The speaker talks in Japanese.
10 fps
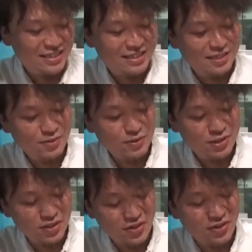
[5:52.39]
ちご
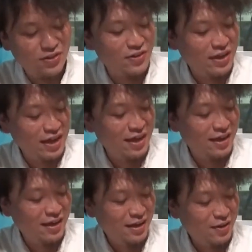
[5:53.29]
ショート
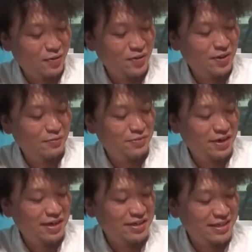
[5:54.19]
ねこれで振
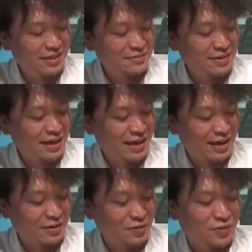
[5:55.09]
られちゃうんだか
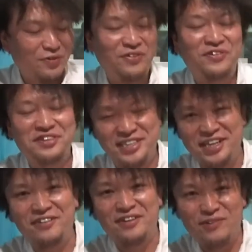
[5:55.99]
ら高校
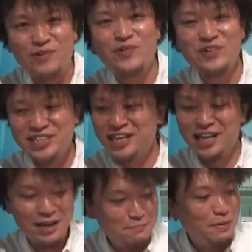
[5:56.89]
生は高校生
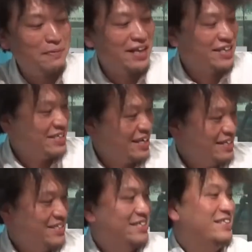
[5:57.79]
だよやっぱまださ
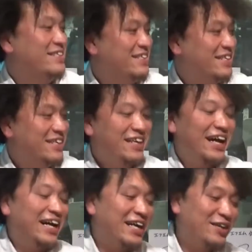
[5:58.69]

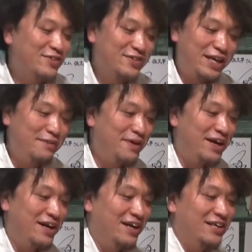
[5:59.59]
ありがとうござい
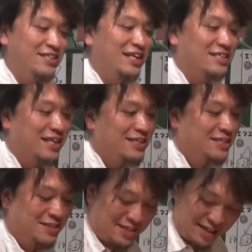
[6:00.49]
ます
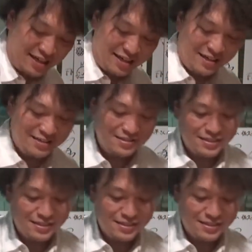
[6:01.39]
ナスタンシンさん